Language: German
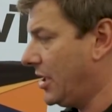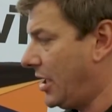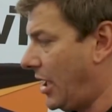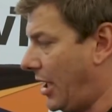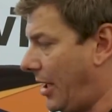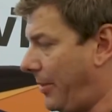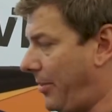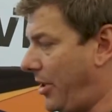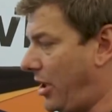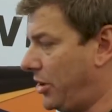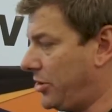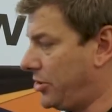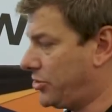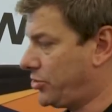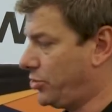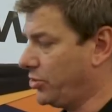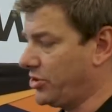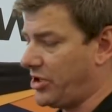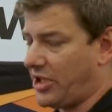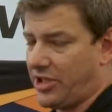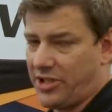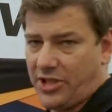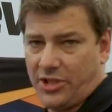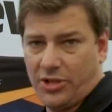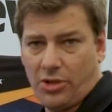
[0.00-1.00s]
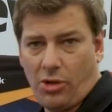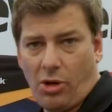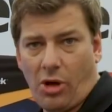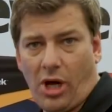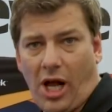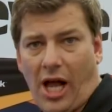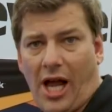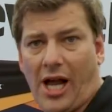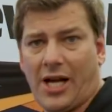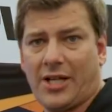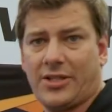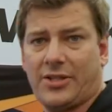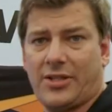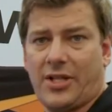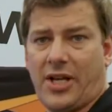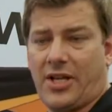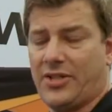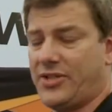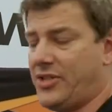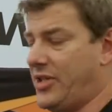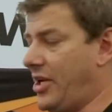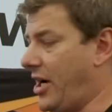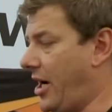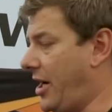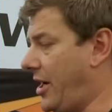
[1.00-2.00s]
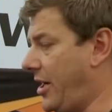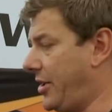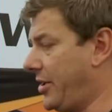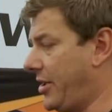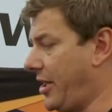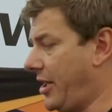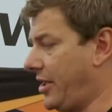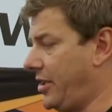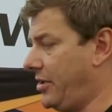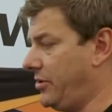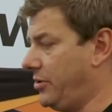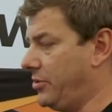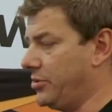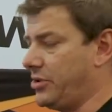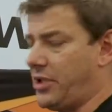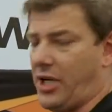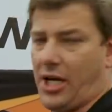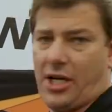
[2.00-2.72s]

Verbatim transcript: aber zusätzlich noch 8 SDI-Eingänge und